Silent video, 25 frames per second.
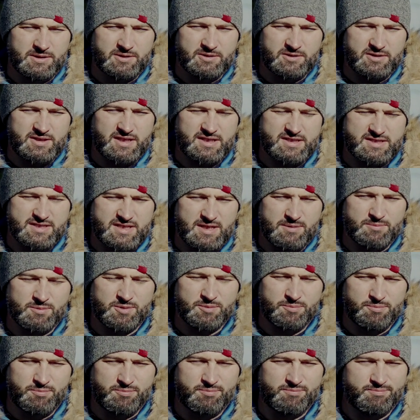to tak
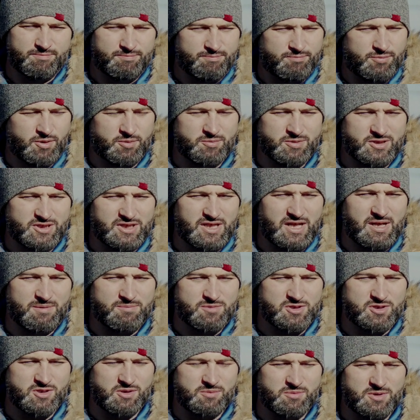samo
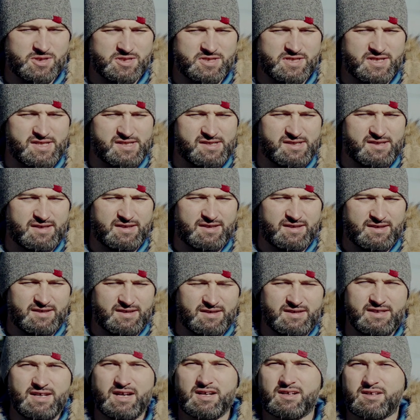pomyślałem sobie, że
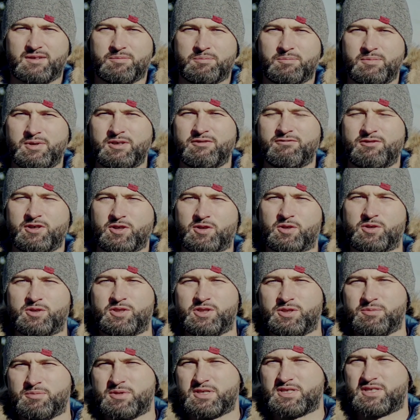jak my
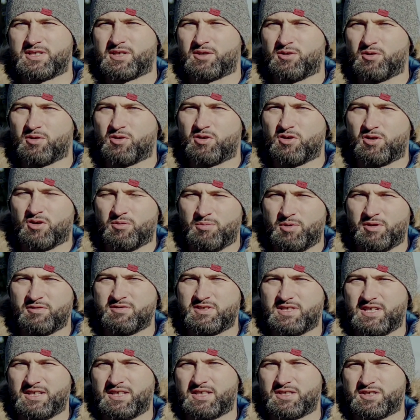wychodzimy z tego
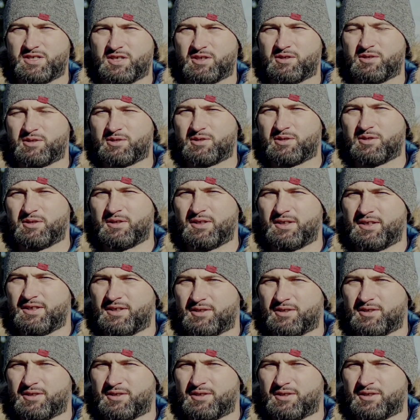grobowca naszego, to,